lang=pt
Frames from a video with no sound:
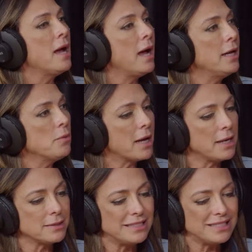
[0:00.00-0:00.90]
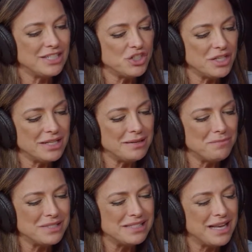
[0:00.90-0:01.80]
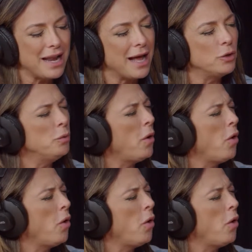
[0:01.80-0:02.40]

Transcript: Aí o cara se sente zerado,